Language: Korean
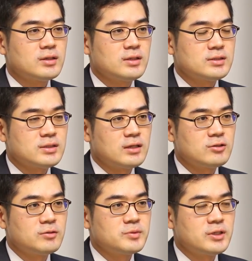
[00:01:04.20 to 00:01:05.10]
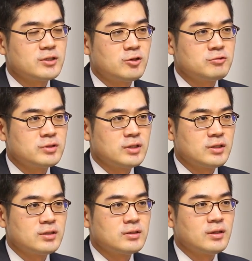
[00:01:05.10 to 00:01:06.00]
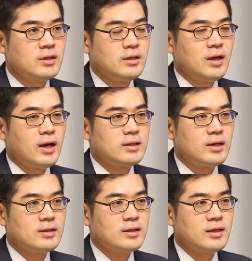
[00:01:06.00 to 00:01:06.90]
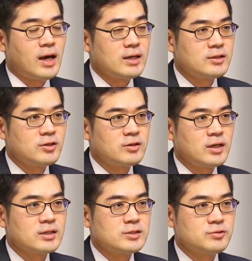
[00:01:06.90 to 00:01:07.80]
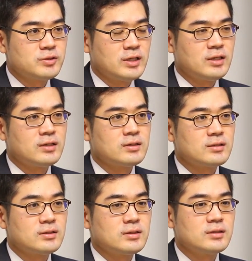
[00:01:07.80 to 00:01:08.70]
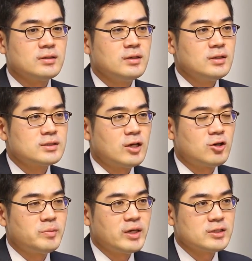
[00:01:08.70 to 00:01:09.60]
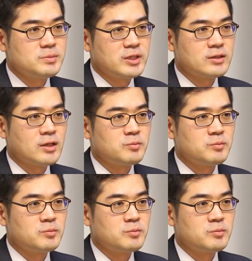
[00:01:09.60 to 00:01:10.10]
특히 스타트업들의 경우는 하나하나의 아이디어나 기술이 그 창업의 핵심이기